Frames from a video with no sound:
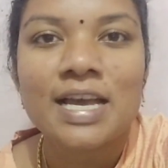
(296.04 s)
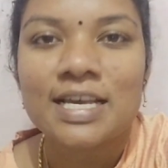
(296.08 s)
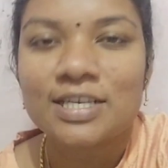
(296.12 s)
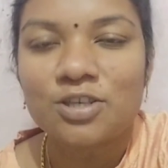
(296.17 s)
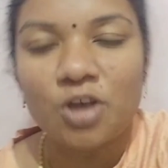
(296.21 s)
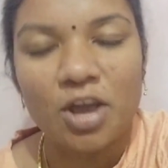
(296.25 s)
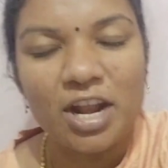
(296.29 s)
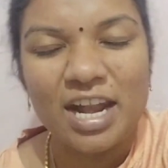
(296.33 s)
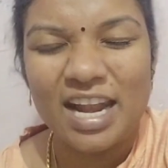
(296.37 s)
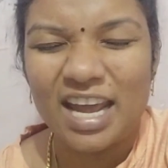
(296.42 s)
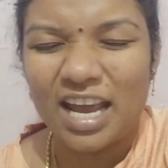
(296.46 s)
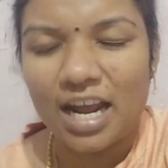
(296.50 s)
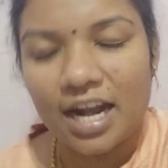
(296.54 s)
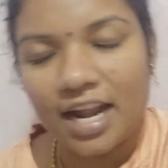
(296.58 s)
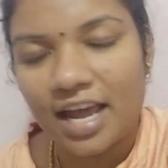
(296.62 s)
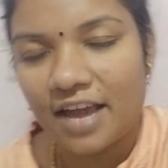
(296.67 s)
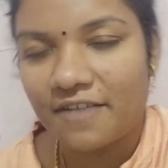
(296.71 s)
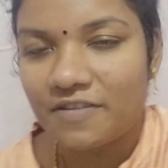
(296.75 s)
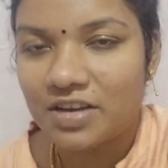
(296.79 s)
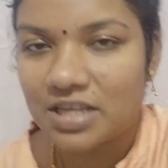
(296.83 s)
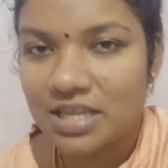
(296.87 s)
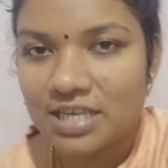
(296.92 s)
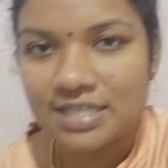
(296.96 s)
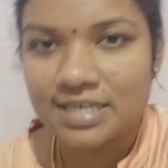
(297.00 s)
ஸோ இன்னைக்கு டே
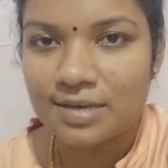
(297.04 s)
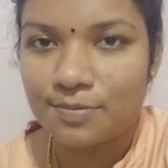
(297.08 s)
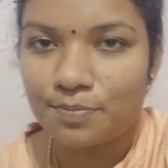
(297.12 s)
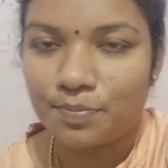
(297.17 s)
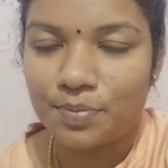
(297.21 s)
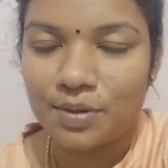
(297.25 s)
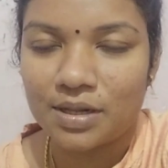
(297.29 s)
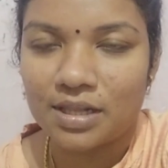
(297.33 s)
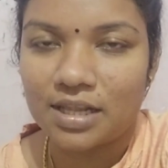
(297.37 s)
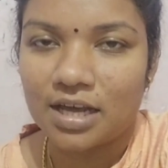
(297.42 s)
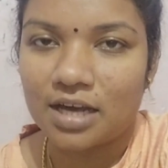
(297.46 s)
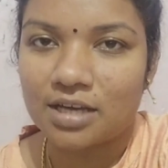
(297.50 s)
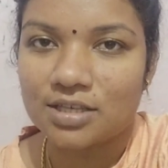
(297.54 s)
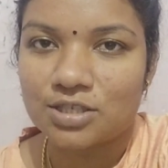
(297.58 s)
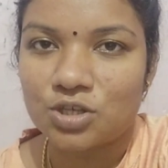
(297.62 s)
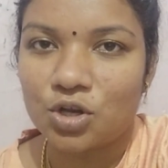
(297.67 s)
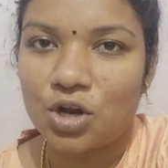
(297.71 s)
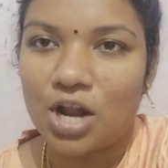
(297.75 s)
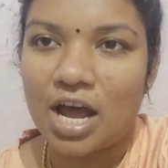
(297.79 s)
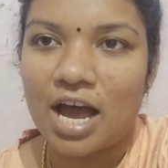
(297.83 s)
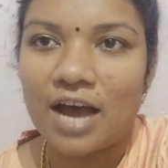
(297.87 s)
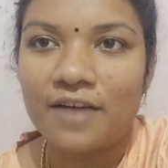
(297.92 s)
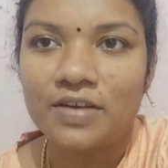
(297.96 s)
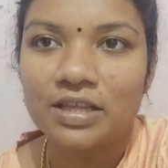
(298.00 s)
வந்து சிம்பிள் தான் ஸோ
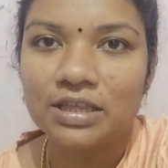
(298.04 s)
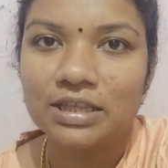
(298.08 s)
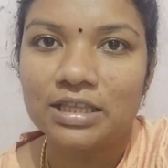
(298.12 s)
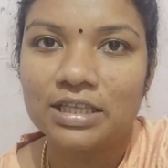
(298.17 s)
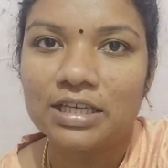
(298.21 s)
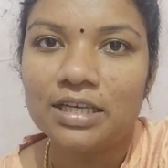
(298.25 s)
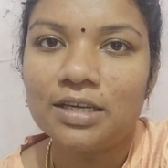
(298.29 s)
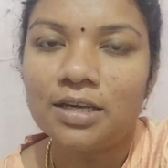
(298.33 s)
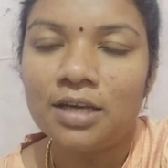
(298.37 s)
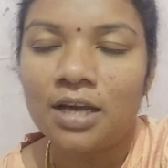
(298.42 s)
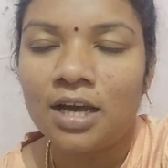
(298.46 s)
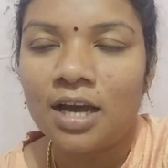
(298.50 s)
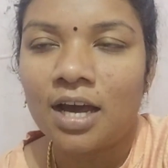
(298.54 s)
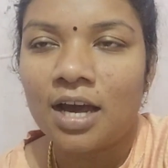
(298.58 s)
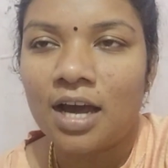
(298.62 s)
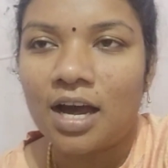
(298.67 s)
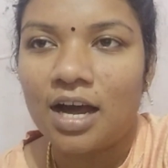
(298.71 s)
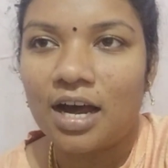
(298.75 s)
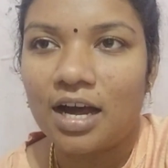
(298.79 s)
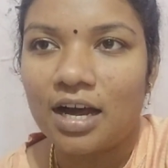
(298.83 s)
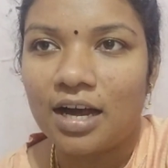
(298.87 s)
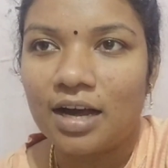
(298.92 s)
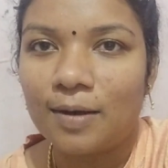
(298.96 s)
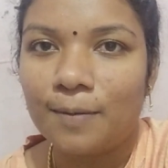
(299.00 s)
நான் வந்து
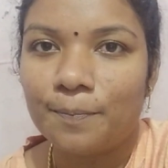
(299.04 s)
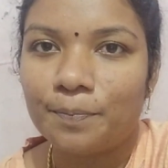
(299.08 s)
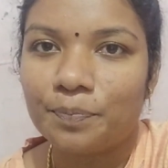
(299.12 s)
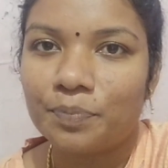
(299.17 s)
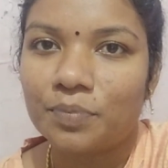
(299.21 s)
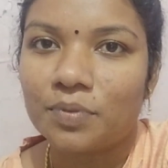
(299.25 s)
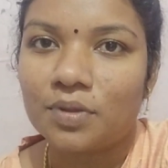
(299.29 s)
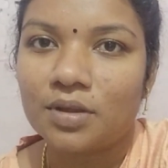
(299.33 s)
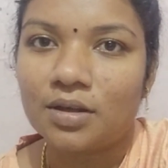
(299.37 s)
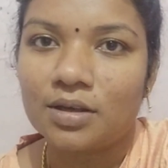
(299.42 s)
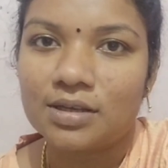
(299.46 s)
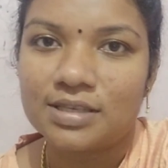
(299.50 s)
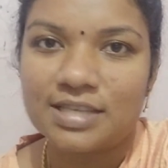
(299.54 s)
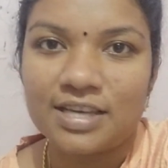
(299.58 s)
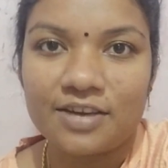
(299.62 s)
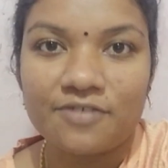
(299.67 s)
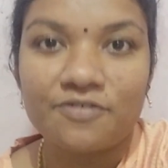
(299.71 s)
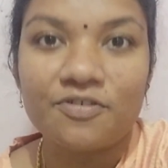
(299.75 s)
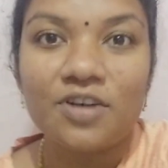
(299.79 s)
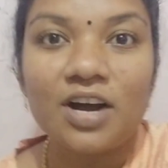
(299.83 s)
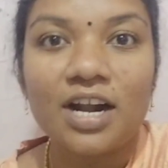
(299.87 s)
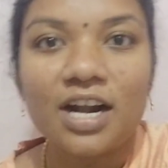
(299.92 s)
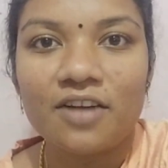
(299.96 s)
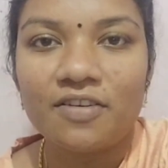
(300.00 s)

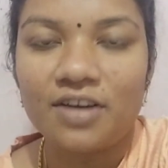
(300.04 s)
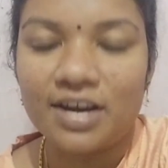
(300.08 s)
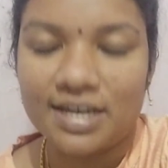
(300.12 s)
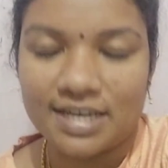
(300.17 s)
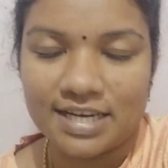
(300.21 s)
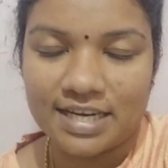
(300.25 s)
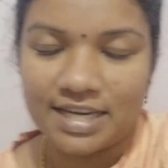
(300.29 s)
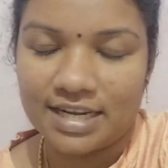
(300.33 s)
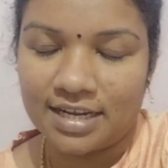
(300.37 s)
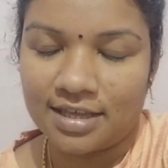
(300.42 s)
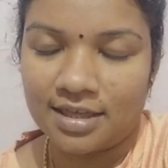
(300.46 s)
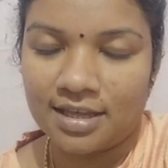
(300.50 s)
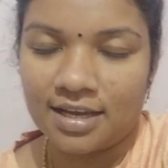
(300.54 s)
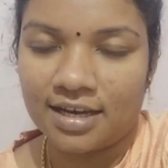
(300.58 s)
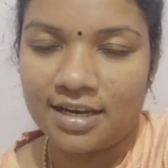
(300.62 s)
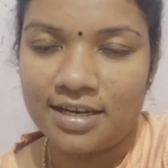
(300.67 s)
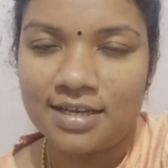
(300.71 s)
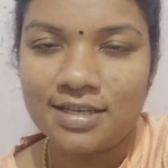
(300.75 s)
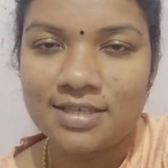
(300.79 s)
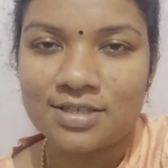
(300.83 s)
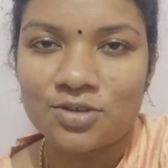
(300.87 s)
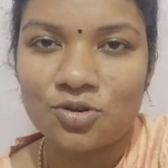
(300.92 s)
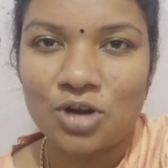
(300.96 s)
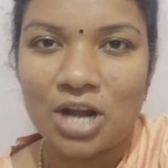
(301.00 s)
செவ்வாழை வாங்கியிருந்தேன்
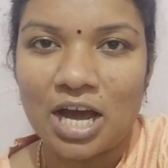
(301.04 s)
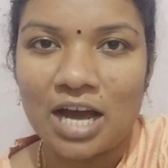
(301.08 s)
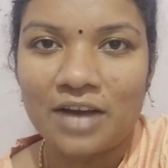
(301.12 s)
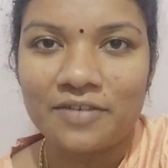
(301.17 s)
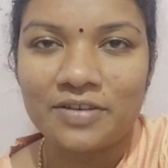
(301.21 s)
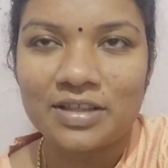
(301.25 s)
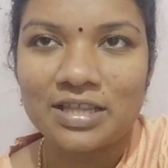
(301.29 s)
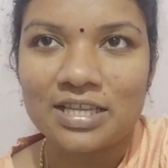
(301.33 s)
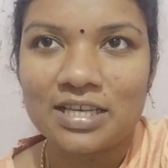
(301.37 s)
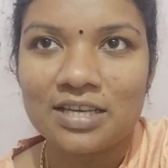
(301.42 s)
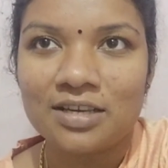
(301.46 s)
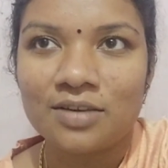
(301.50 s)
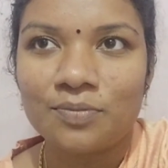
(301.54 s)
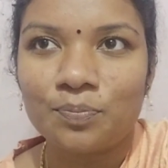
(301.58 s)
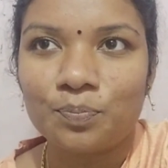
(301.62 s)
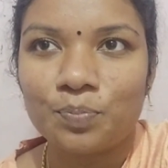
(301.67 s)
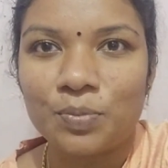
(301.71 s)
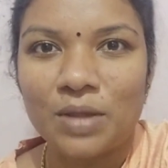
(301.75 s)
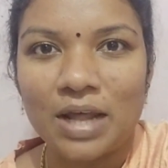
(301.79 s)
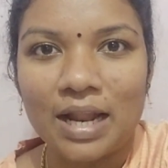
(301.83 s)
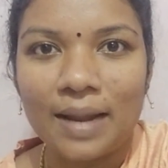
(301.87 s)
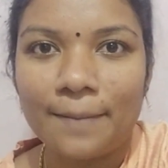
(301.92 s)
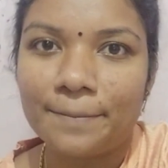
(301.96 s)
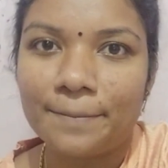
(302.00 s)
ஸோ நான் வந்து நல்லா